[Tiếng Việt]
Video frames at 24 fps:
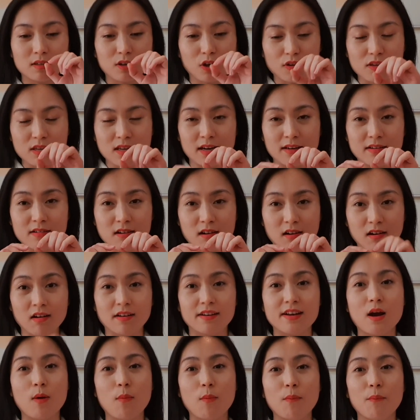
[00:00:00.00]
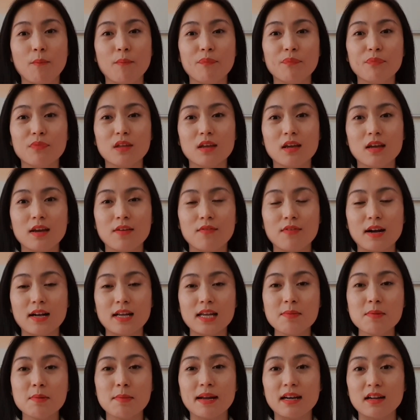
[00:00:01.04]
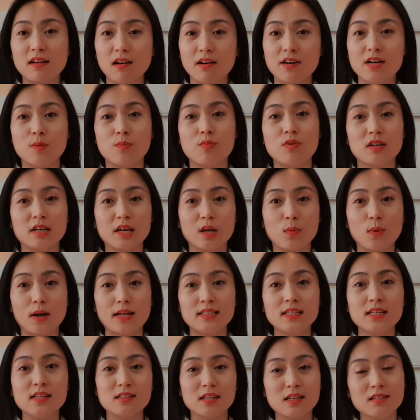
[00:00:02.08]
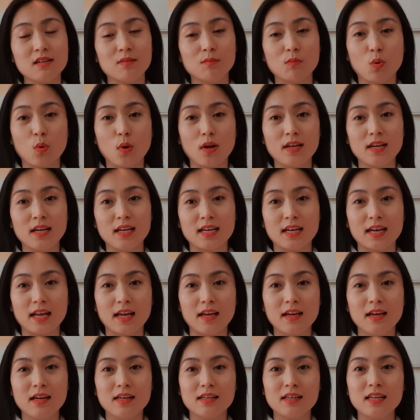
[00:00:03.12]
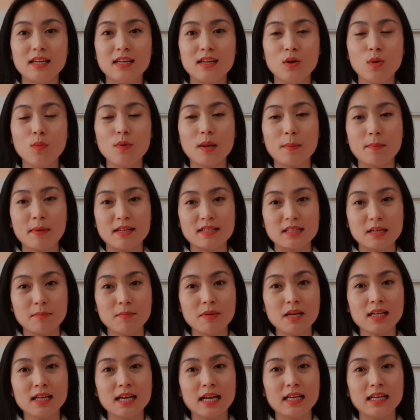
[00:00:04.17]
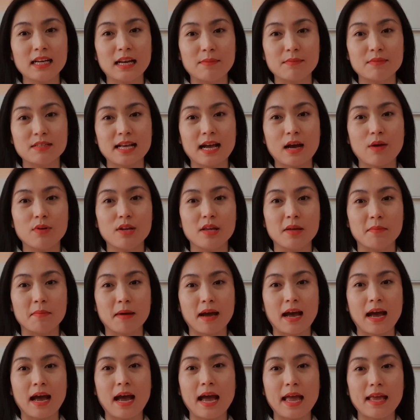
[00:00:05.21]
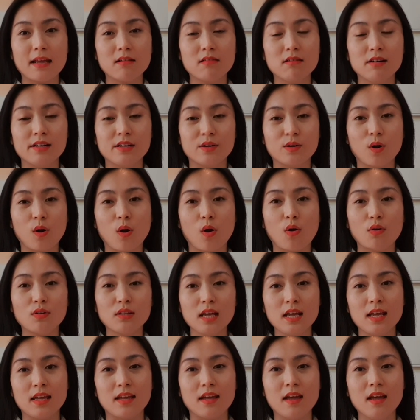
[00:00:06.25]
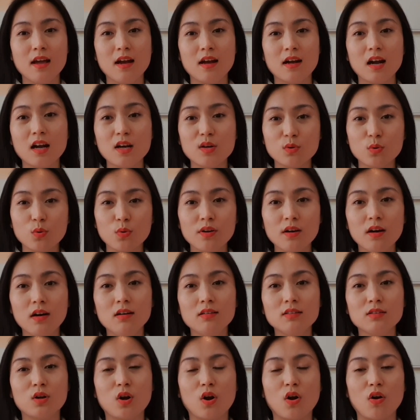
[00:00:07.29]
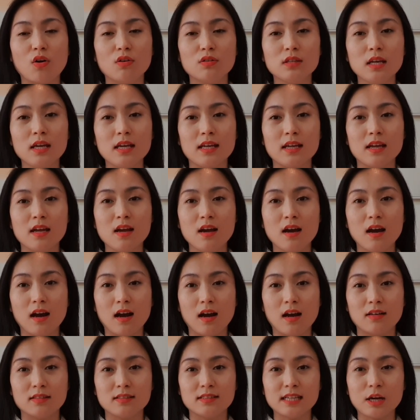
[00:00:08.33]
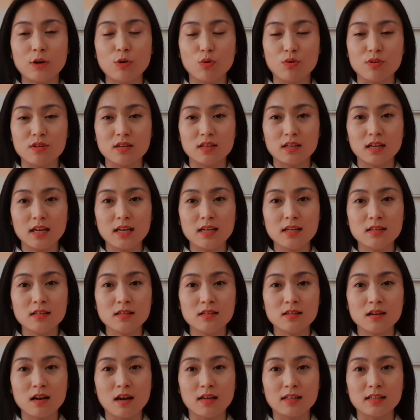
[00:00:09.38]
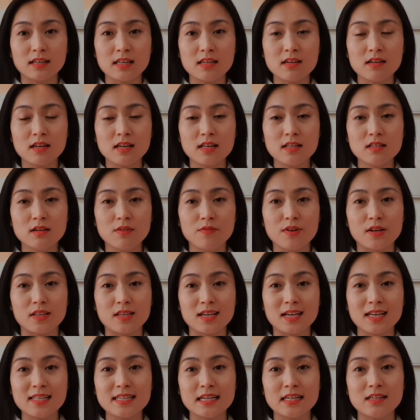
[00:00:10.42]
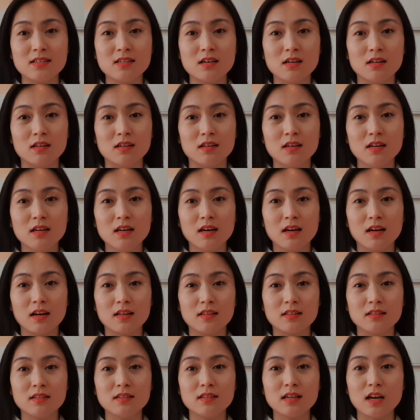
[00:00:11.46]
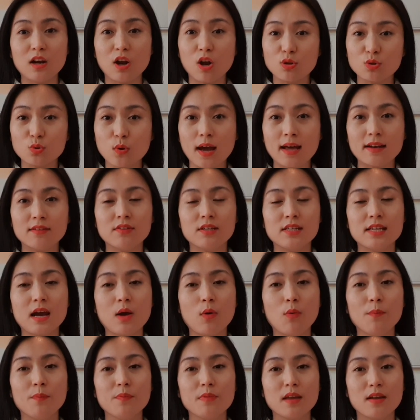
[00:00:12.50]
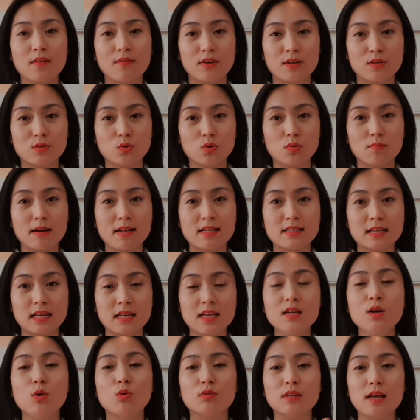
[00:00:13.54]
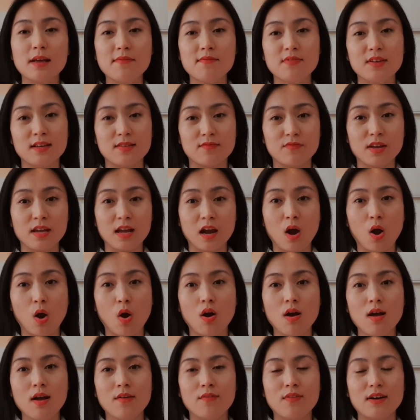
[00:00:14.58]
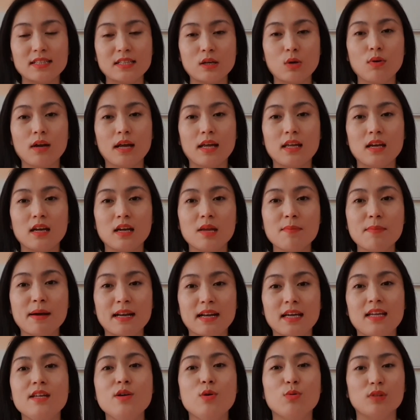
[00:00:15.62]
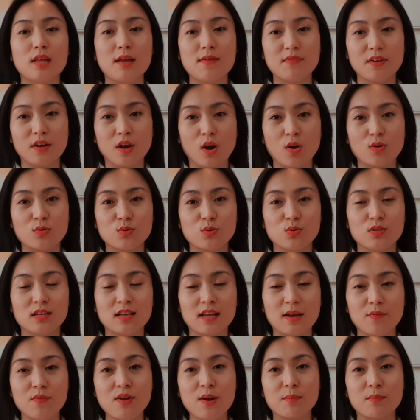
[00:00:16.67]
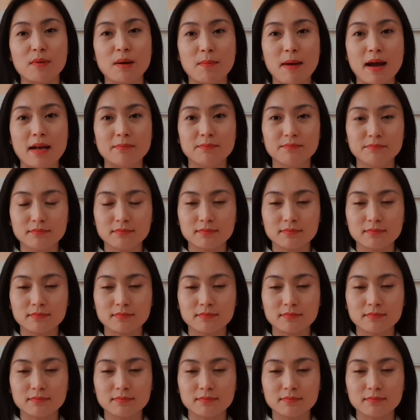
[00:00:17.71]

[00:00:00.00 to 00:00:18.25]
coi như là được khởi động. Và khi mà bạn khởi động được cái quá trình xây dựng mối quan hệ này này thì lúc này bạn sẽ biết cách làm sao để mà hai người có thể gần gũi hơn, có thể uh, trao đổi những cái, uh, cái những cái sự việc, những cái trăn trở, uh, những cái lo toan với nhau. Và rồi bạn sẽ hiểu thêm về, về họ. Và sau này khi bạn đã hiểu thêm về họ rồi thì cái việc mà bạn